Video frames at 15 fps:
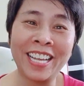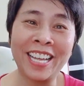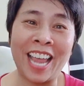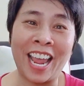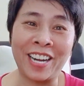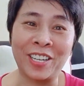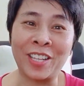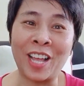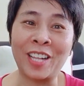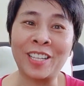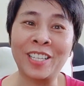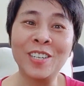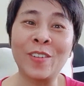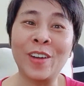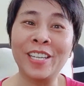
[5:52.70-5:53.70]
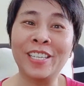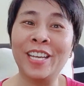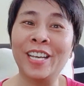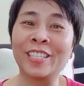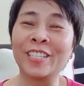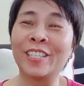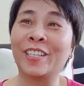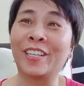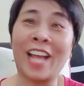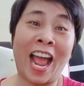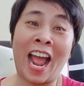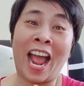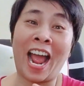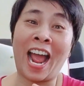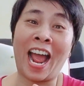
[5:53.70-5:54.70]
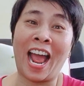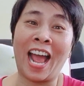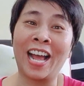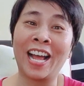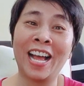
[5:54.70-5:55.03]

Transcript: nghe được tha thứ phải chi anh cười ha ha ha